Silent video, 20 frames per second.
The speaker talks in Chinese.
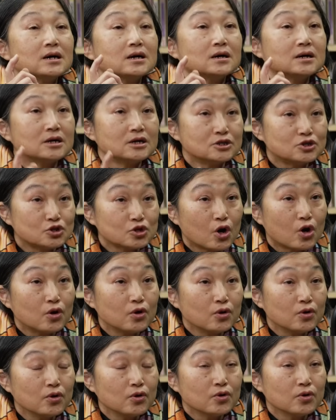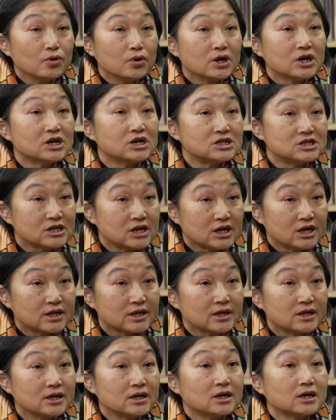河中、河
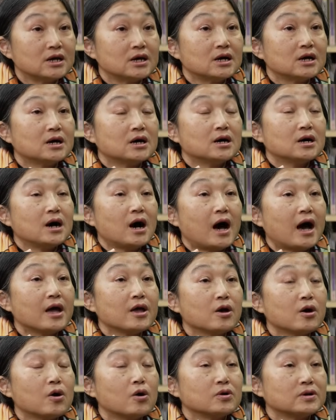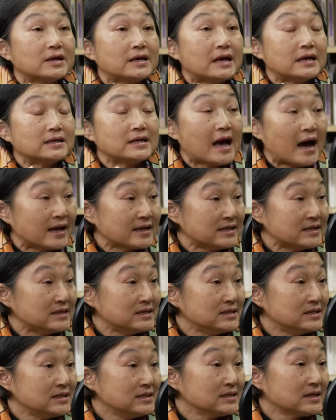仁是，还有雅雅
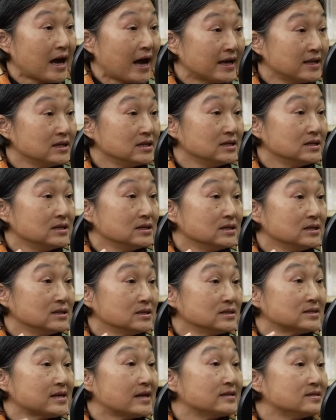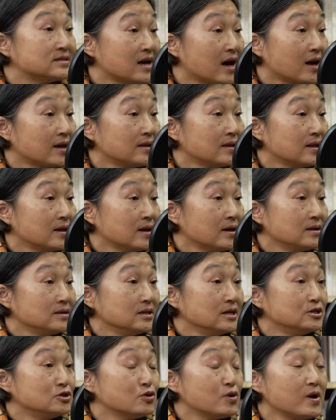尼、台尼三藏，
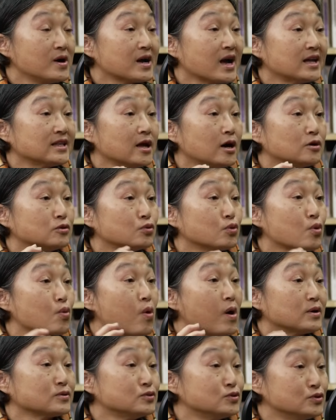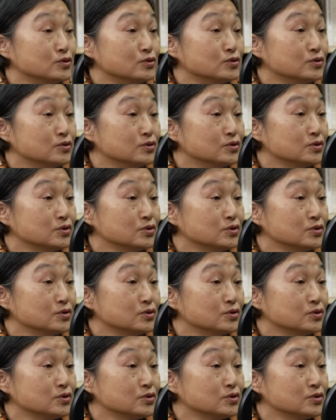你就会看到很多矿区，